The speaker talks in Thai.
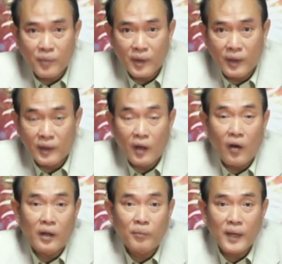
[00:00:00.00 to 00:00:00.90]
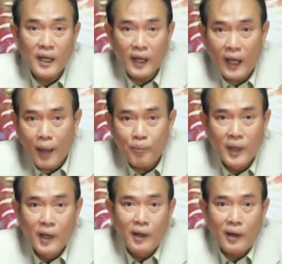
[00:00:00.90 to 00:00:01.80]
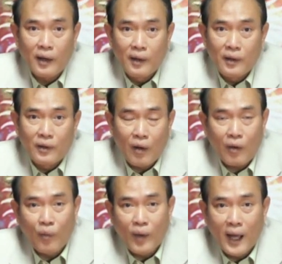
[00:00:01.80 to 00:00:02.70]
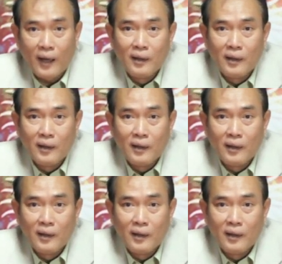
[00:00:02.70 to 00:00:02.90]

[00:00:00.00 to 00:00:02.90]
50%ตลอดทั้งปีนะครับเท่ากับว่า